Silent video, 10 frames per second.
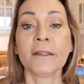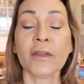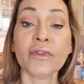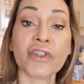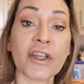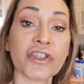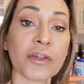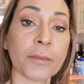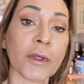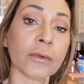Teve gente
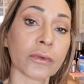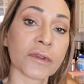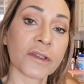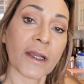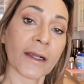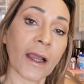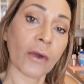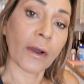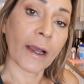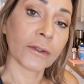que perguntou assim,
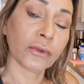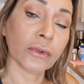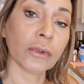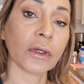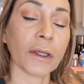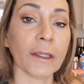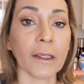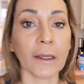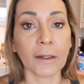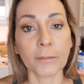Cacau, a dor
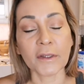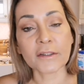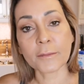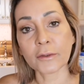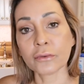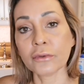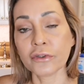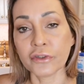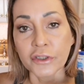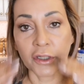é a mesma dor
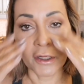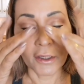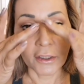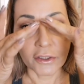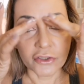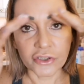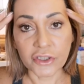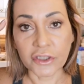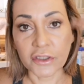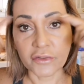de,
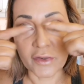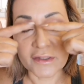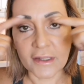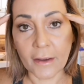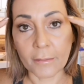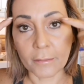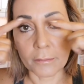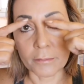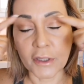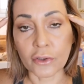de fazer a
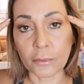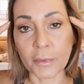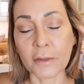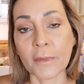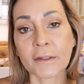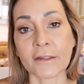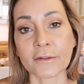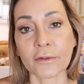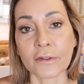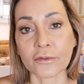
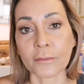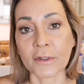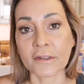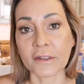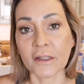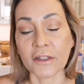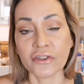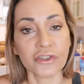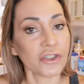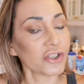micropigmentação na sobrancelha?
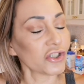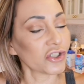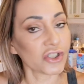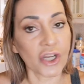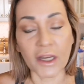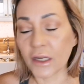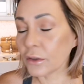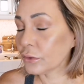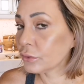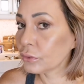De
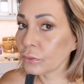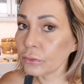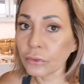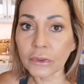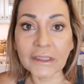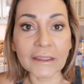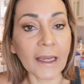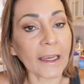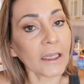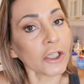jeito
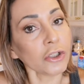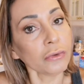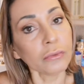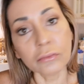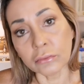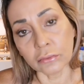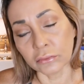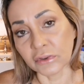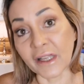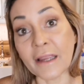nenhum,
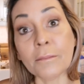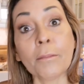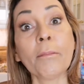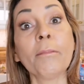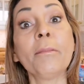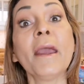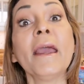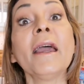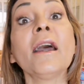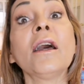nem
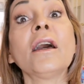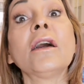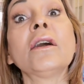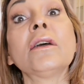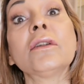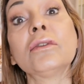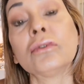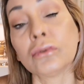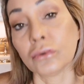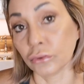
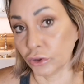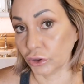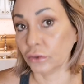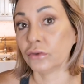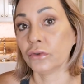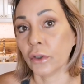perto disso,